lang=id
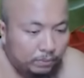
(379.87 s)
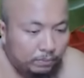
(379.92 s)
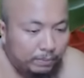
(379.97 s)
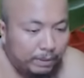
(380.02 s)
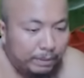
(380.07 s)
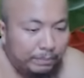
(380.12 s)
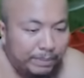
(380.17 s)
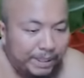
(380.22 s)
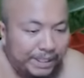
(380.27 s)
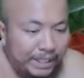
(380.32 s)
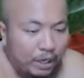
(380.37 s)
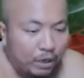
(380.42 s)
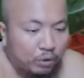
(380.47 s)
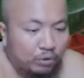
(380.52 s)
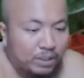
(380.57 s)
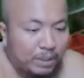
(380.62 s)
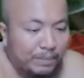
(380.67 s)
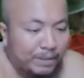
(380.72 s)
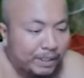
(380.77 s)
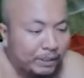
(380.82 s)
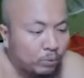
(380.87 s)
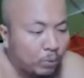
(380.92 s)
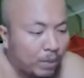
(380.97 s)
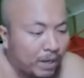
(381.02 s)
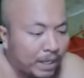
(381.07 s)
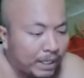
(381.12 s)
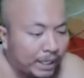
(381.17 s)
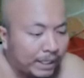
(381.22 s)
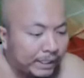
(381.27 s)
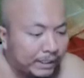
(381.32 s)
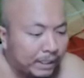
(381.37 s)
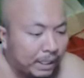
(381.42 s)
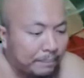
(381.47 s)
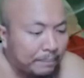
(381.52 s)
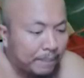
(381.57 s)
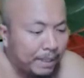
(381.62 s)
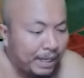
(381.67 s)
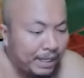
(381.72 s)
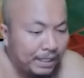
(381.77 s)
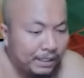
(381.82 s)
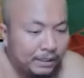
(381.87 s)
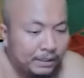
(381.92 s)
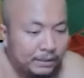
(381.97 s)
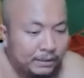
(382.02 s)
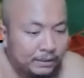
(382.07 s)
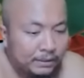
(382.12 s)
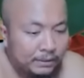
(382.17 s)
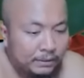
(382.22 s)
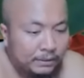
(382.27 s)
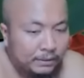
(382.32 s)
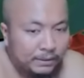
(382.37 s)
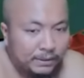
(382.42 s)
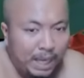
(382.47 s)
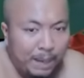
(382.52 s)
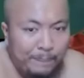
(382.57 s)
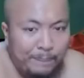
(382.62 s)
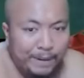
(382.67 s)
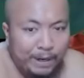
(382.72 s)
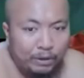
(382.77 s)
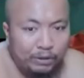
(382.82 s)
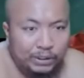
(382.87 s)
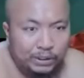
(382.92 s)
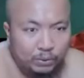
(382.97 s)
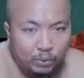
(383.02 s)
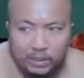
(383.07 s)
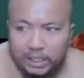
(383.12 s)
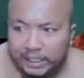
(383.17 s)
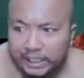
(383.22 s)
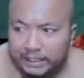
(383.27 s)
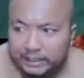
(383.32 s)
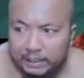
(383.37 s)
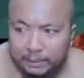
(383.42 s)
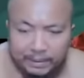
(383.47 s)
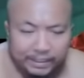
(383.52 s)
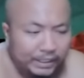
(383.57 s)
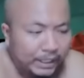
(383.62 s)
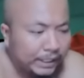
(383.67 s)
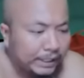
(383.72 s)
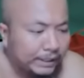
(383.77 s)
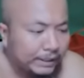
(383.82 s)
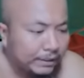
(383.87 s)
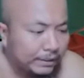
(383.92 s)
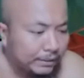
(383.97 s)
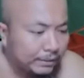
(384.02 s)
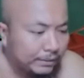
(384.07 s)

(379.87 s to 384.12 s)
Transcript: main-main yang kau sama ketua naga hitam ha? Ah? siapa lawan ketua naga hitam adik-adik